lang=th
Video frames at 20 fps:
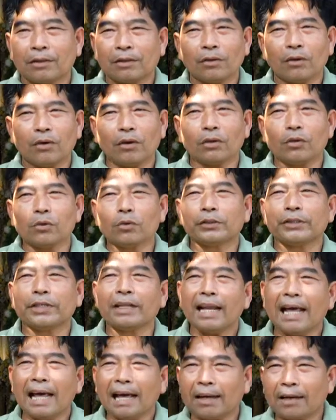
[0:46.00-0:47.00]
ก็ดูสี
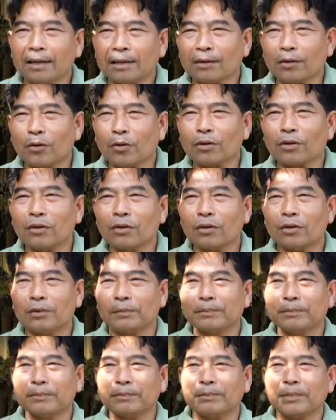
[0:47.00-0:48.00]
หน้าคนก็
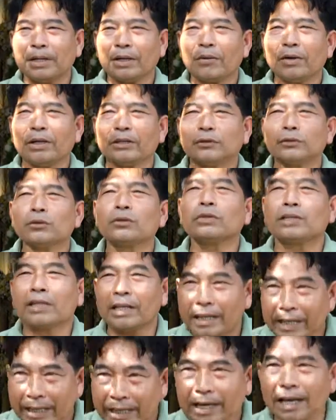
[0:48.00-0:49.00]
ไม่ค่อยสู้จะ
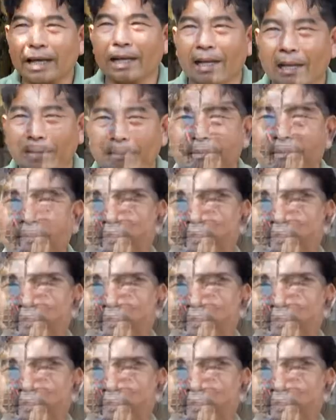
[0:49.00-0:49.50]
ดีอะครับ